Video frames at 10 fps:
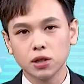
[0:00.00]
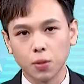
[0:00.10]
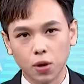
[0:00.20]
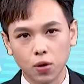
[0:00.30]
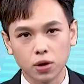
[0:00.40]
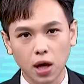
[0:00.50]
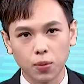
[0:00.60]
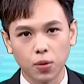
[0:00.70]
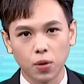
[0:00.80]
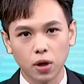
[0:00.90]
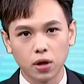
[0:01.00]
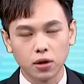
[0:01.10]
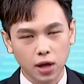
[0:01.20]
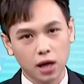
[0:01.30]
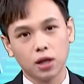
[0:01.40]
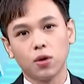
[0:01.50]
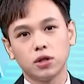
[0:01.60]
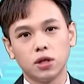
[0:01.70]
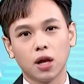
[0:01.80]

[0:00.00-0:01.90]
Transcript: 怎么扩大部位，打电话进